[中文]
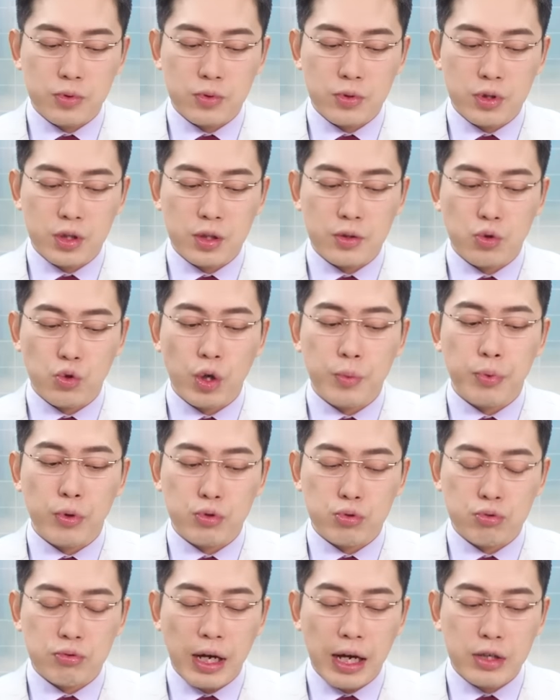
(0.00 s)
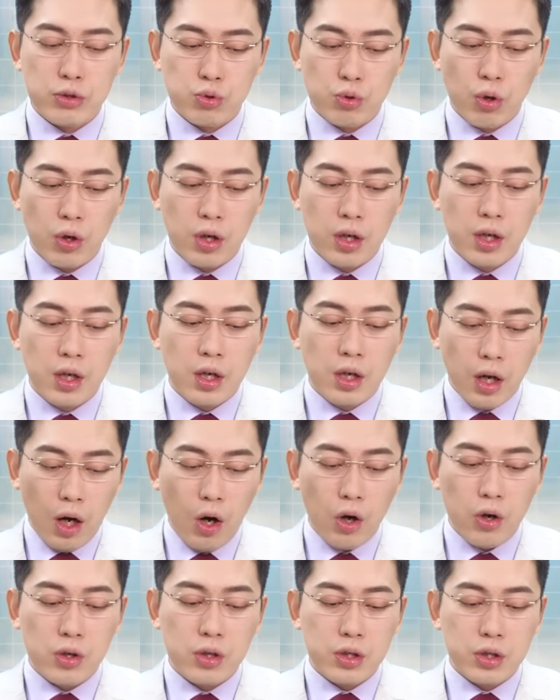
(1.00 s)
那个推播出来，说
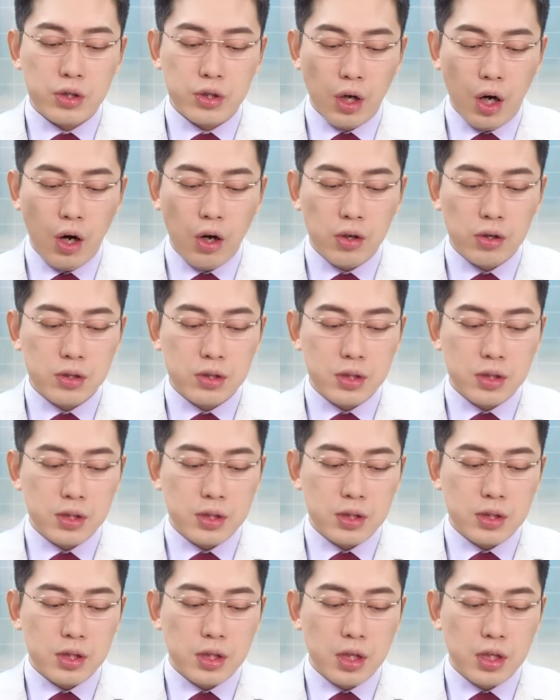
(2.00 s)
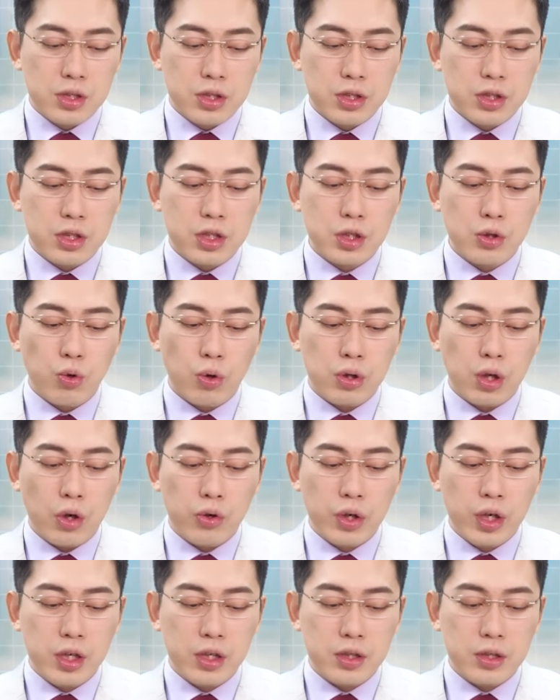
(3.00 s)
哦，有十四国
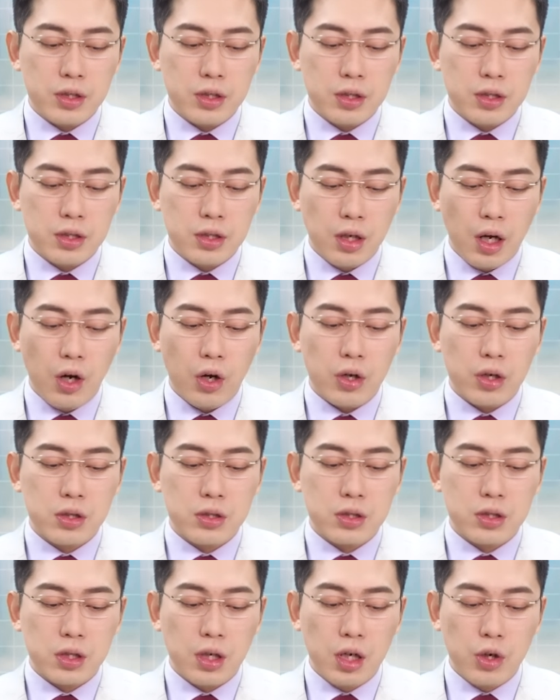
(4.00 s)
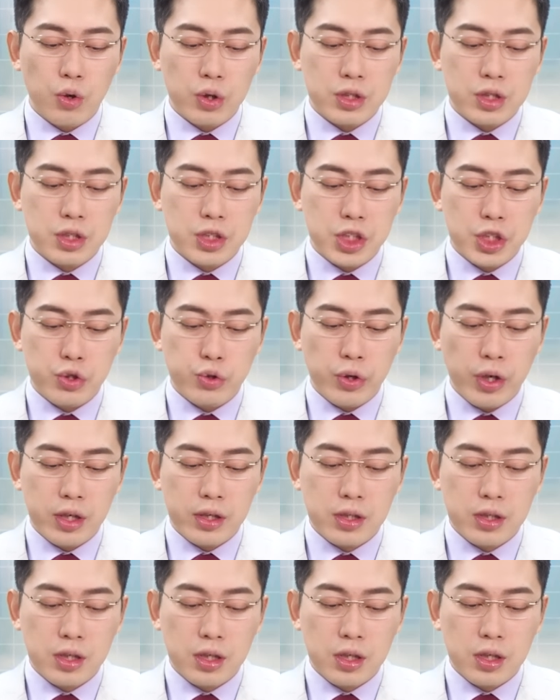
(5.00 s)
同意，哦，俄罗斯弃
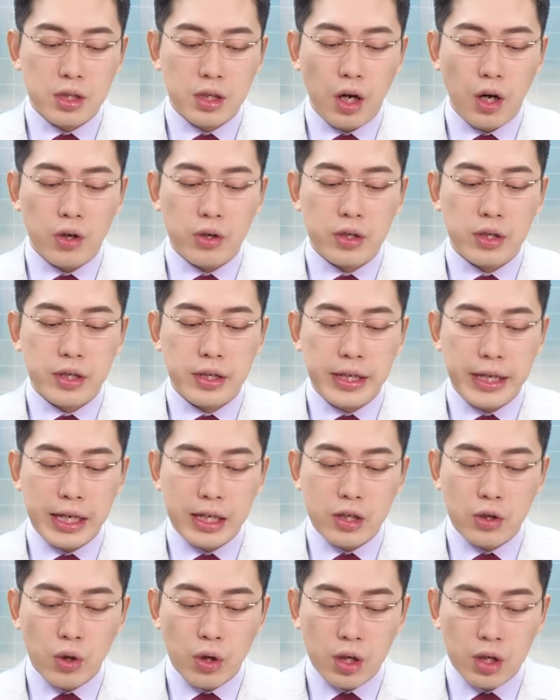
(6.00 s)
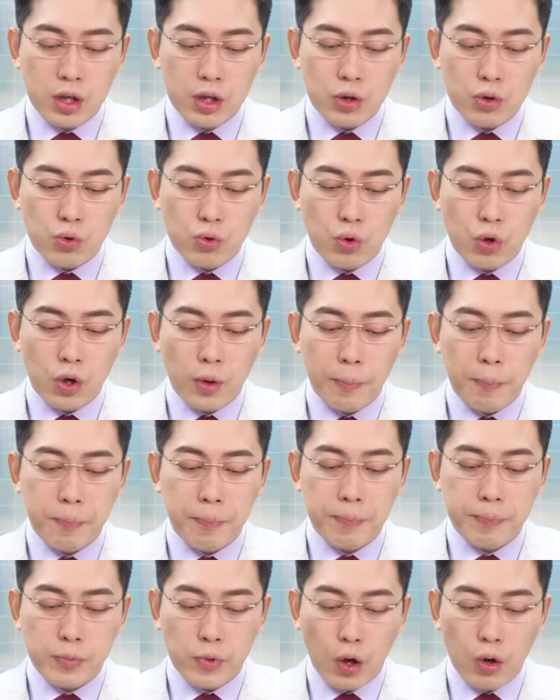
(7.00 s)
权。哦，联合国
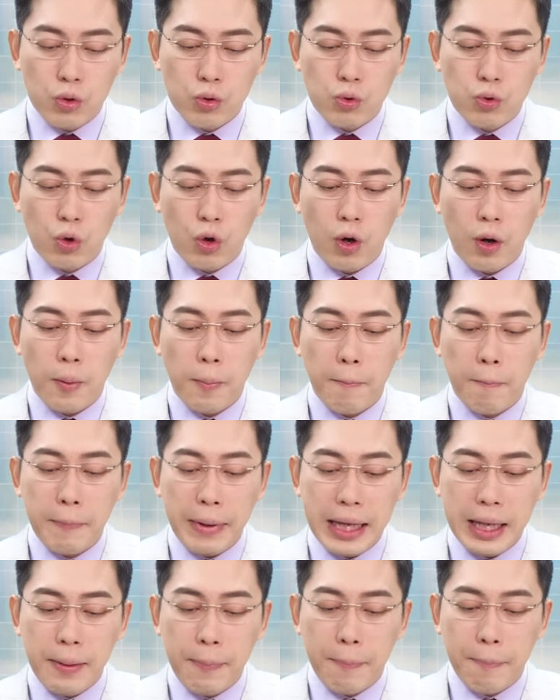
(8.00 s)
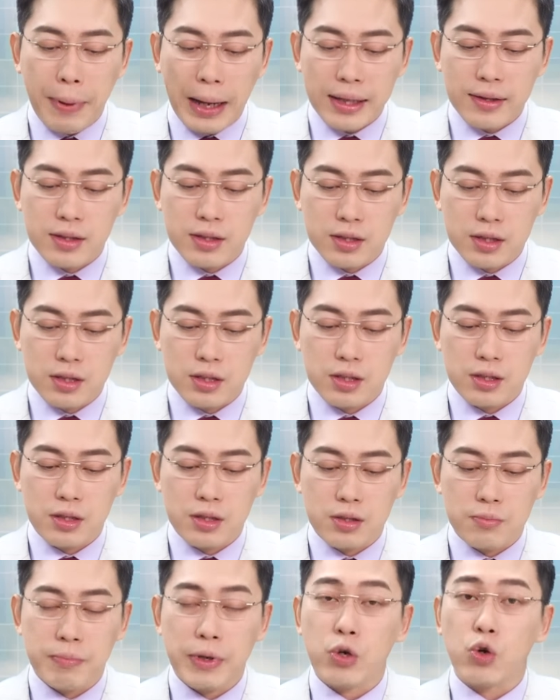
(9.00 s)
通过美版的
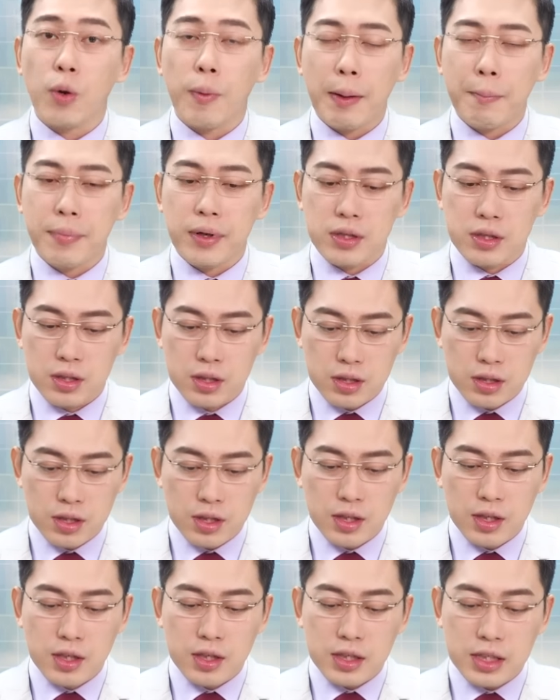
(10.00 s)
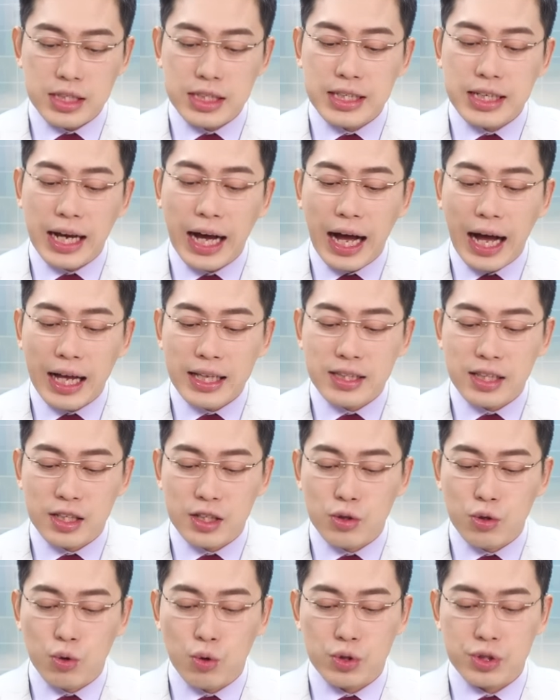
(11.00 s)
美国版本的以哈
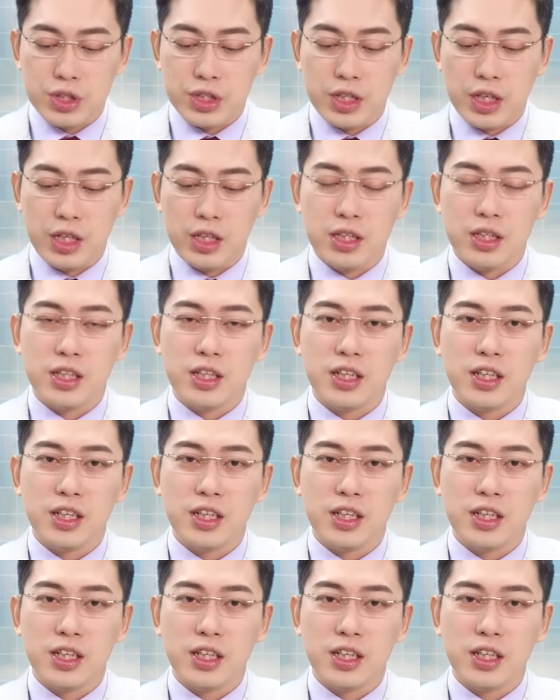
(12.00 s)
停火协议，